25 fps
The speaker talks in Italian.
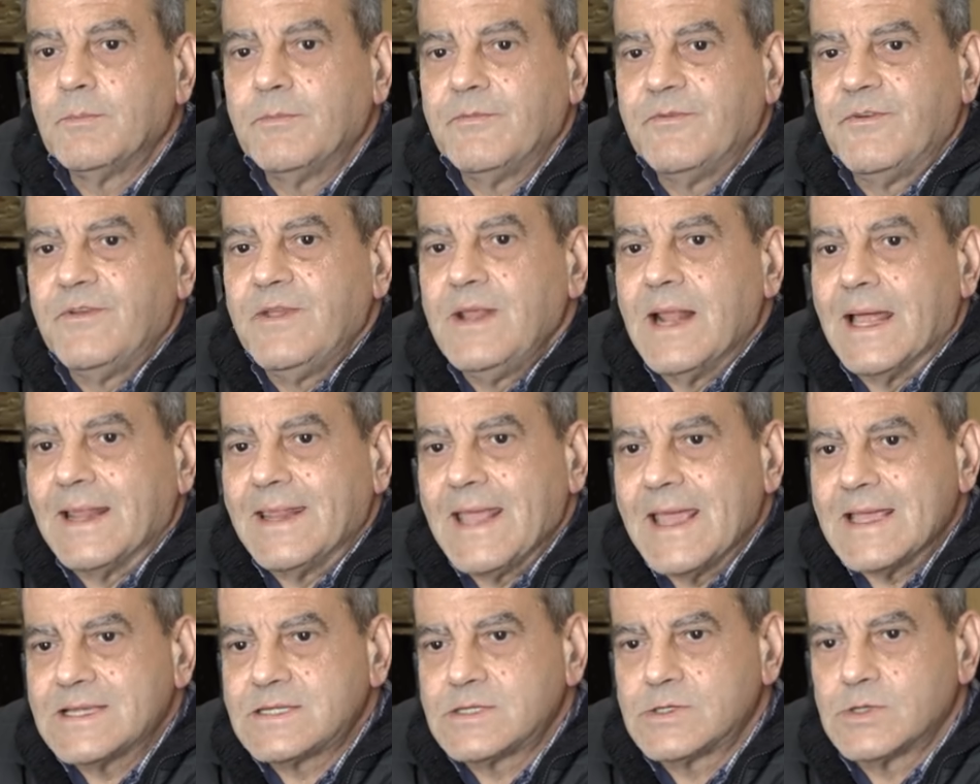fino
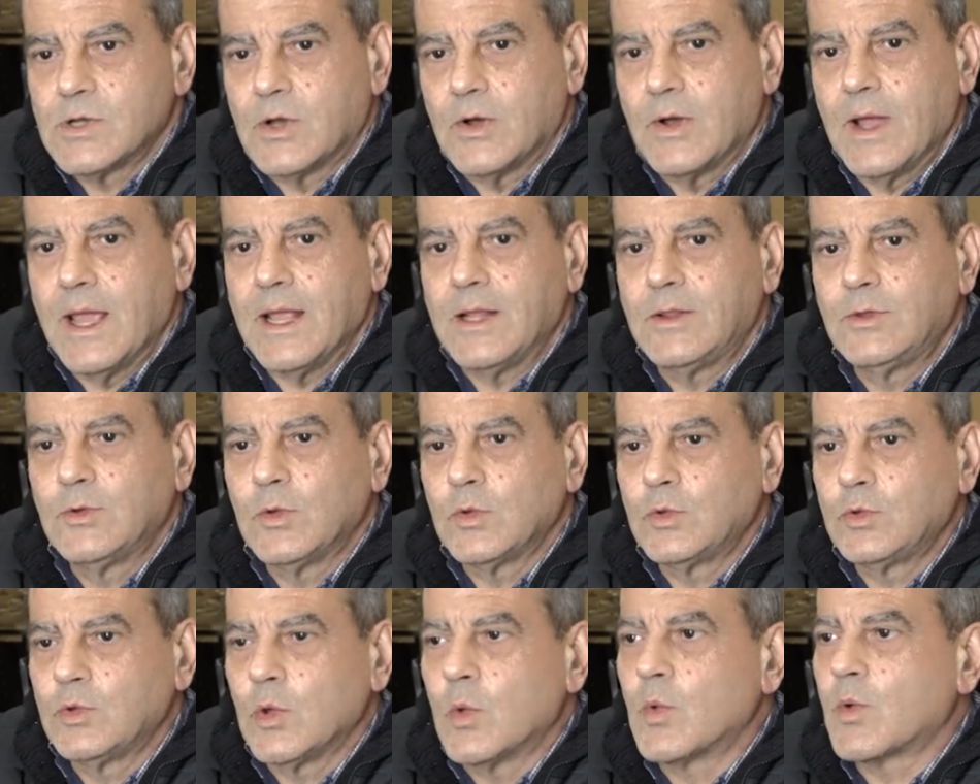adesso è
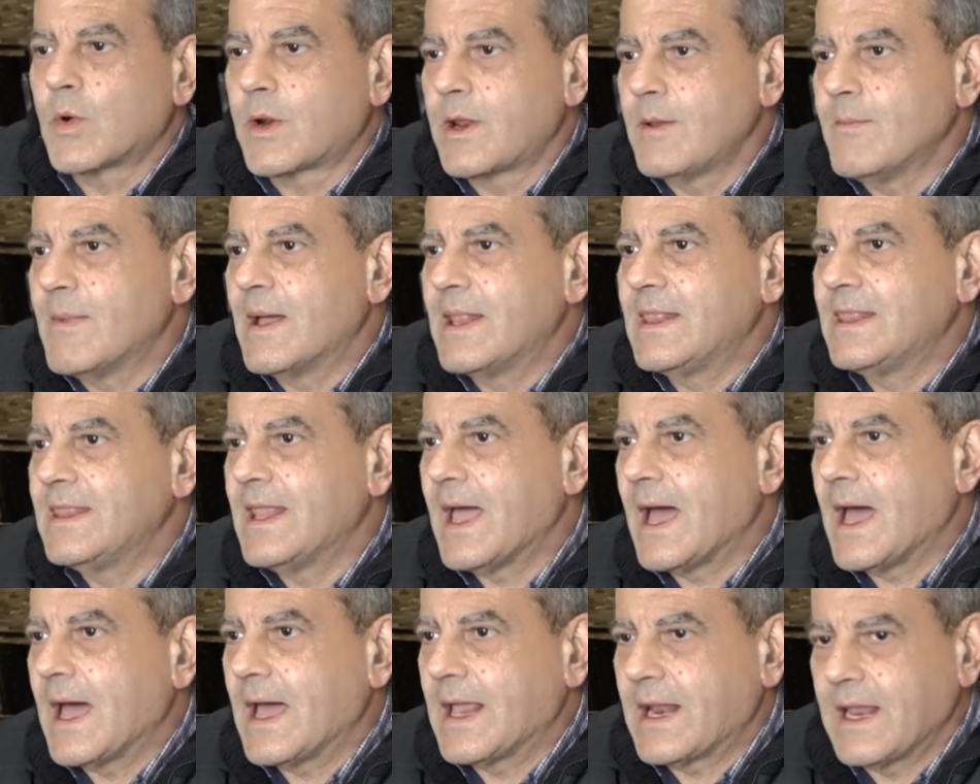tutto un
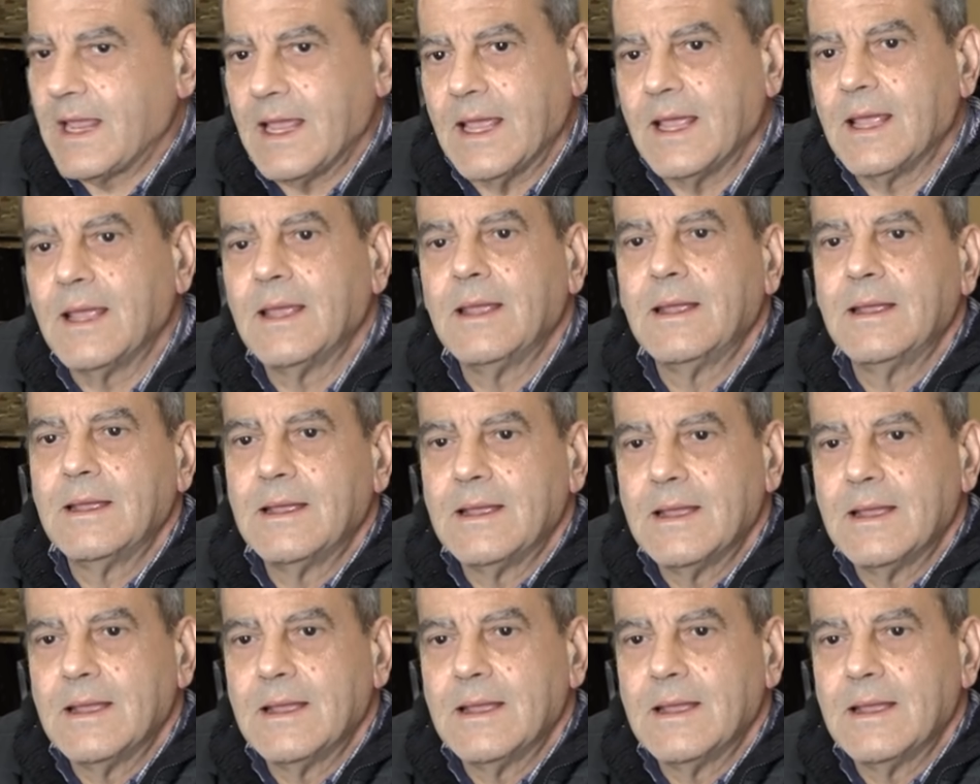rimandare